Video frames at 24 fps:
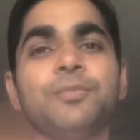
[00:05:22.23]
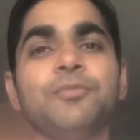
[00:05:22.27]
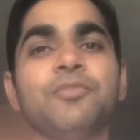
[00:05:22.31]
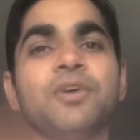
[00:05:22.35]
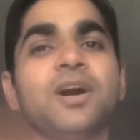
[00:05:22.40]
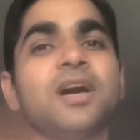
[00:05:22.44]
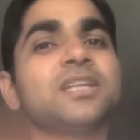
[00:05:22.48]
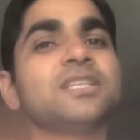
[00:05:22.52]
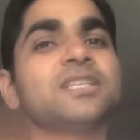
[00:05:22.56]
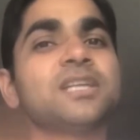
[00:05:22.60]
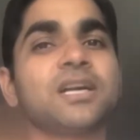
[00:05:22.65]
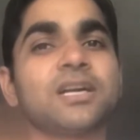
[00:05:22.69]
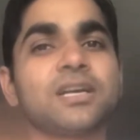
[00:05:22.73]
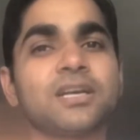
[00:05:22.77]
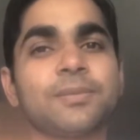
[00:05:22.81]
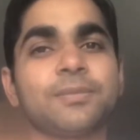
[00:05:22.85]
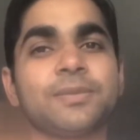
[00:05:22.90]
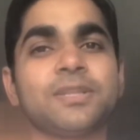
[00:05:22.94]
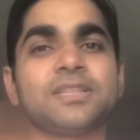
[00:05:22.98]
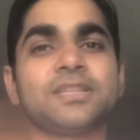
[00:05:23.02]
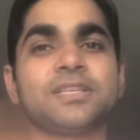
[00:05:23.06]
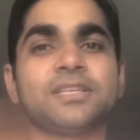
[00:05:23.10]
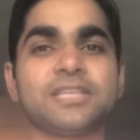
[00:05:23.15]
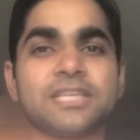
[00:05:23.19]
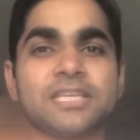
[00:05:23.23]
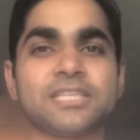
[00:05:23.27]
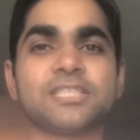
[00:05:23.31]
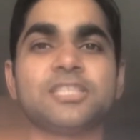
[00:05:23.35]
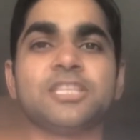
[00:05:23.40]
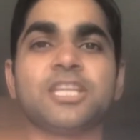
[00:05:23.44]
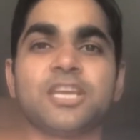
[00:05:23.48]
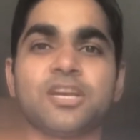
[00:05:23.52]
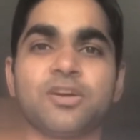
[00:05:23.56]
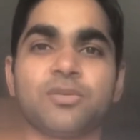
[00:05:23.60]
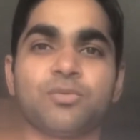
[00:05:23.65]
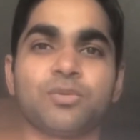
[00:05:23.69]
वहाँ जाकर मैं टेस्ट
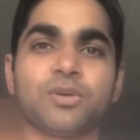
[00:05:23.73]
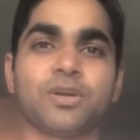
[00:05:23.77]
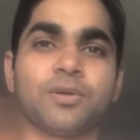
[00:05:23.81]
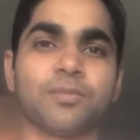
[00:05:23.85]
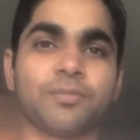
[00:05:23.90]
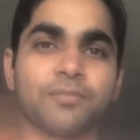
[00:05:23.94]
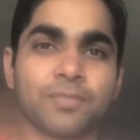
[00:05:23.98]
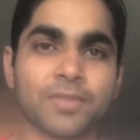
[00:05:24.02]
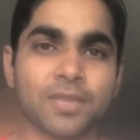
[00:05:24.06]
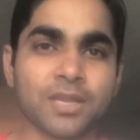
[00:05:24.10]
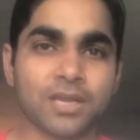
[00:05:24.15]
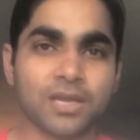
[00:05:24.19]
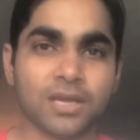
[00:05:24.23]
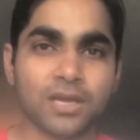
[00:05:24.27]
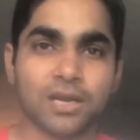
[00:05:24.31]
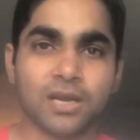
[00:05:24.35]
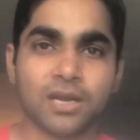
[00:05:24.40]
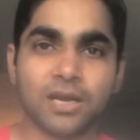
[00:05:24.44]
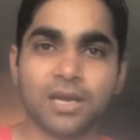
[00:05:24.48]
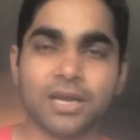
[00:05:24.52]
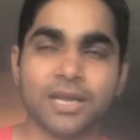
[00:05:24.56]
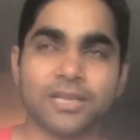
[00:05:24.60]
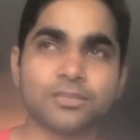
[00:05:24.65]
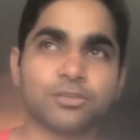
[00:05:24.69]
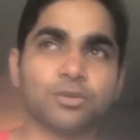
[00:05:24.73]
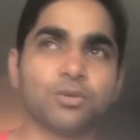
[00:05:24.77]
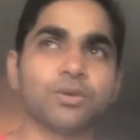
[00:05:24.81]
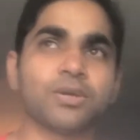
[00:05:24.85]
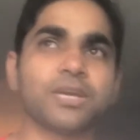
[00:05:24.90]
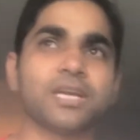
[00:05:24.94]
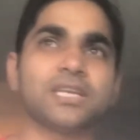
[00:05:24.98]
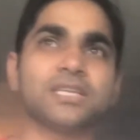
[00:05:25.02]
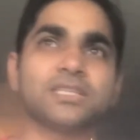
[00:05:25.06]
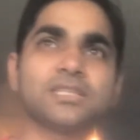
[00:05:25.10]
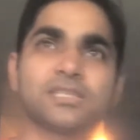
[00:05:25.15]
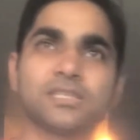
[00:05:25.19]
दे आऊँगा एज लॉन्ग
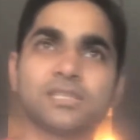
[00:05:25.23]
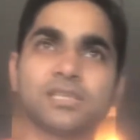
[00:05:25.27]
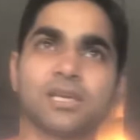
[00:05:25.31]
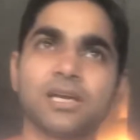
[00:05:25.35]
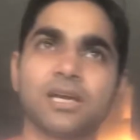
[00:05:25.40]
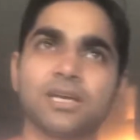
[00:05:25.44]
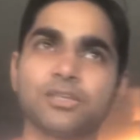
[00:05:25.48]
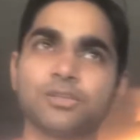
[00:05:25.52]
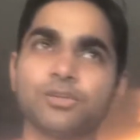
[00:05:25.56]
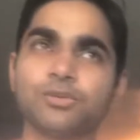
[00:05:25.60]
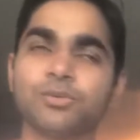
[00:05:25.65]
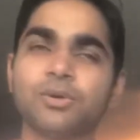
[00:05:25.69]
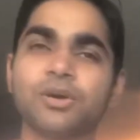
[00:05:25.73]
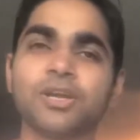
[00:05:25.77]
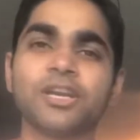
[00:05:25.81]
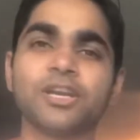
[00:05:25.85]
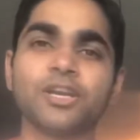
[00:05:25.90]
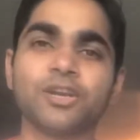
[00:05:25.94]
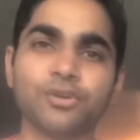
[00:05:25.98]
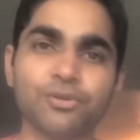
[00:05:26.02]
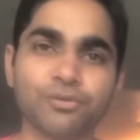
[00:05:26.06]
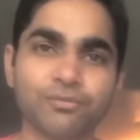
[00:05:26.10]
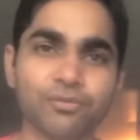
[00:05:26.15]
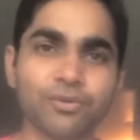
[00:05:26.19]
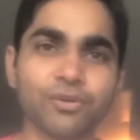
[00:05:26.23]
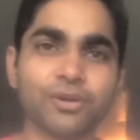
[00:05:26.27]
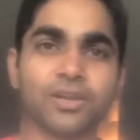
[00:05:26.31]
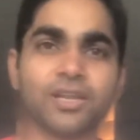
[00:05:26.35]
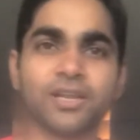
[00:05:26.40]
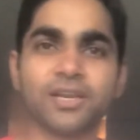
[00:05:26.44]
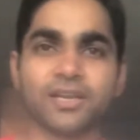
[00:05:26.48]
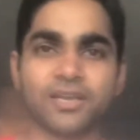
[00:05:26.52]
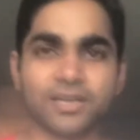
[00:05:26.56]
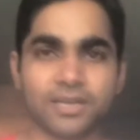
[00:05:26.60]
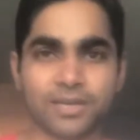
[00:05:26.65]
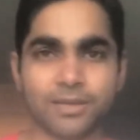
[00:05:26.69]
एज यू आर इन न्यू फोन
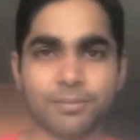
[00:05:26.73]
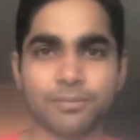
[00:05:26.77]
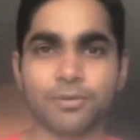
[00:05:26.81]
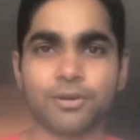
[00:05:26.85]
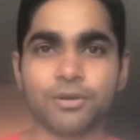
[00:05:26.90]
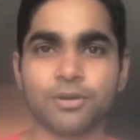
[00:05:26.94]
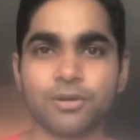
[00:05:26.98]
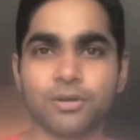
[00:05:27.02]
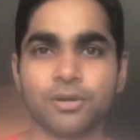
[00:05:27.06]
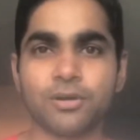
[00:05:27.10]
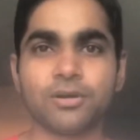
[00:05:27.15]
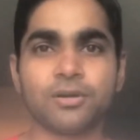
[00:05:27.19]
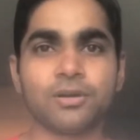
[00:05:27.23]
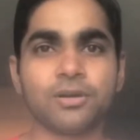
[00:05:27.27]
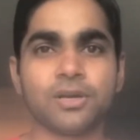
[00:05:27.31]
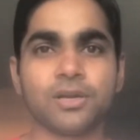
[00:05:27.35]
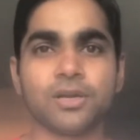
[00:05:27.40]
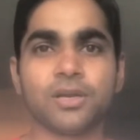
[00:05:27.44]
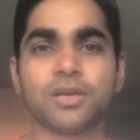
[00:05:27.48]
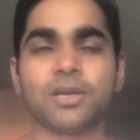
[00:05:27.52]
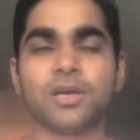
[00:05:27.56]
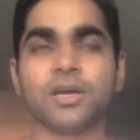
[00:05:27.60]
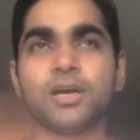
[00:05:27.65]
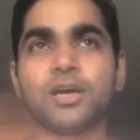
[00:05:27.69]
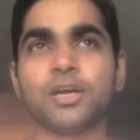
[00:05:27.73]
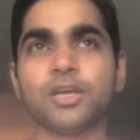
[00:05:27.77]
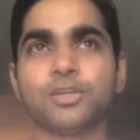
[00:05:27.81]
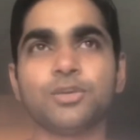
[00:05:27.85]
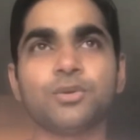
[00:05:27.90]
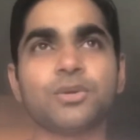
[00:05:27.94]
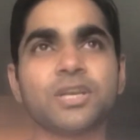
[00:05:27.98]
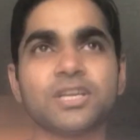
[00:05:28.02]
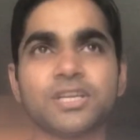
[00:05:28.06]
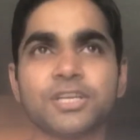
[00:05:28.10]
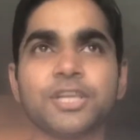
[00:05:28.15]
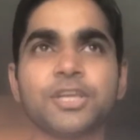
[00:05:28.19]
लैंड एंड लेबराडोर
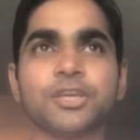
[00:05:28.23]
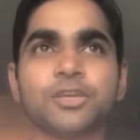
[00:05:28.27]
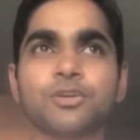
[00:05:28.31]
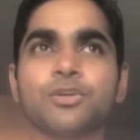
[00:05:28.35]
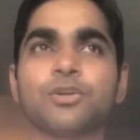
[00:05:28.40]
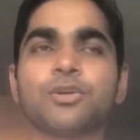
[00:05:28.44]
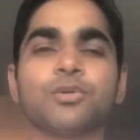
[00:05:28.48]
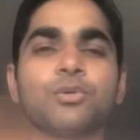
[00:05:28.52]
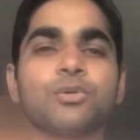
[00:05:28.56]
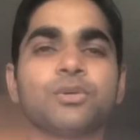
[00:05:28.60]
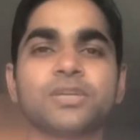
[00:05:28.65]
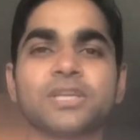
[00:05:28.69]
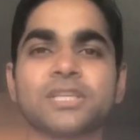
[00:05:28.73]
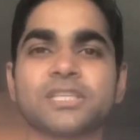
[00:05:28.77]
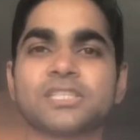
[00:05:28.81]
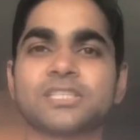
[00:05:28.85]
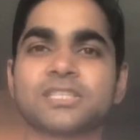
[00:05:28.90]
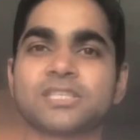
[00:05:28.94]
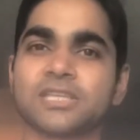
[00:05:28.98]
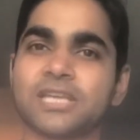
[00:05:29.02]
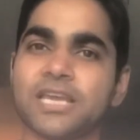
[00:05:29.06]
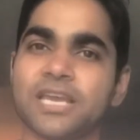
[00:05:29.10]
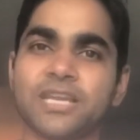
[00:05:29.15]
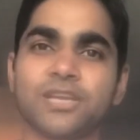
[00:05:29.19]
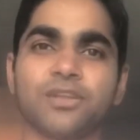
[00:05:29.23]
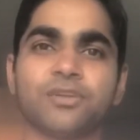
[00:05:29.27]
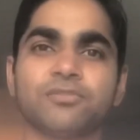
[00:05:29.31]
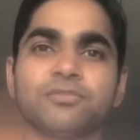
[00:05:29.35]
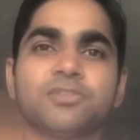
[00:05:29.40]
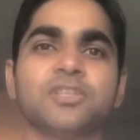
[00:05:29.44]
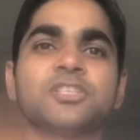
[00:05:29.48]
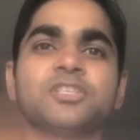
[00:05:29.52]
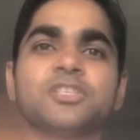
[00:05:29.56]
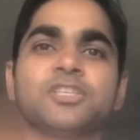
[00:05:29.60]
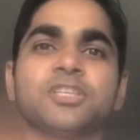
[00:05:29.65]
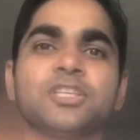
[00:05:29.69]
यू कैन टेक योर रोड टेस्ट एनी ऑफ
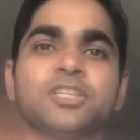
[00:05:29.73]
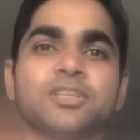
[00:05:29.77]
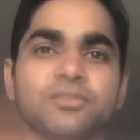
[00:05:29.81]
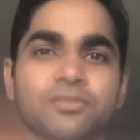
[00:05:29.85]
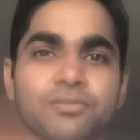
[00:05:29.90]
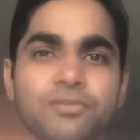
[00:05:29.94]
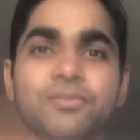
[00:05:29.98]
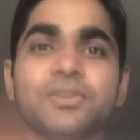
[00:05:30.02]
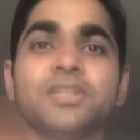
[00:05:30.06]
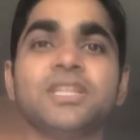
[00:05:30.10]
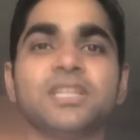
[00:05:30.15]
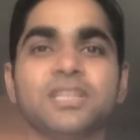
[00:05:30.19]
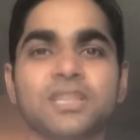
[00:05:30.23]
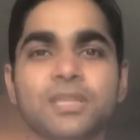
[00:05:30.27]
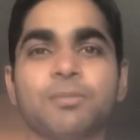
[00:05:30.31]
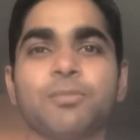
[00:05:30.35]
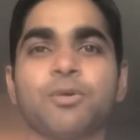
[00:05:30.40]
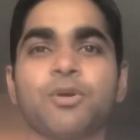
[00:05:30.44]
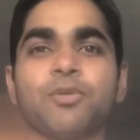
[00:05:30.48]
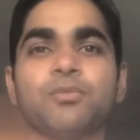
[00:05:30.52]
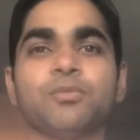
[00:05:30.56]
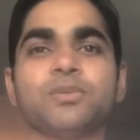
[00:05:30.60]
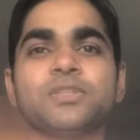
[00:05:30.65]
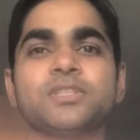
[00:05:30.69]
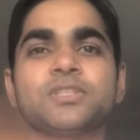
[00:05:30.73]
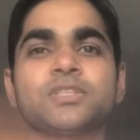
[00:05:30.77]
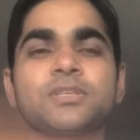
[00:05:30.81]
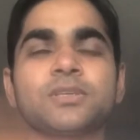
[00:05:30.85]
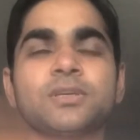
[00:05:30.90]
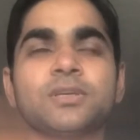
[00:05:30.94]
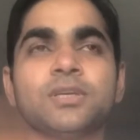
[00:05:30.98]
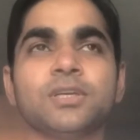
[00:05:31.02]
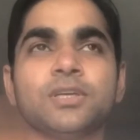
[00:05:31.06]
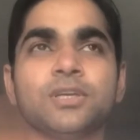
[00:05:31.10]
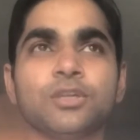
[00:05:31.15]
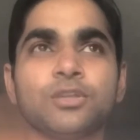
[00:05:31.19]
द सिटी विद इन द प्रोविंस
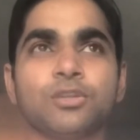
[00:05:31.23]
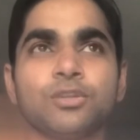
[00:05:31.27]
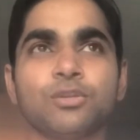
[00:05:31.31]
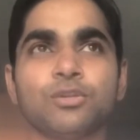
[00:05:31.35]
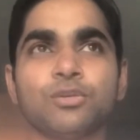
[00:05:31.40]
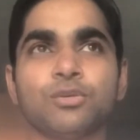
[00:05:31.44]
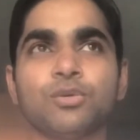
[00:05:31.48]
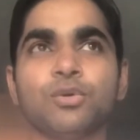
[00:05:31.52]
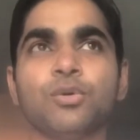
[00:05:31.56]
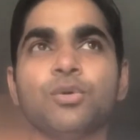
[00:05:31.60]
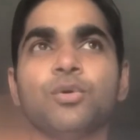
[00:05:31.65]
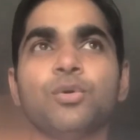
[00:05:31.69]
तो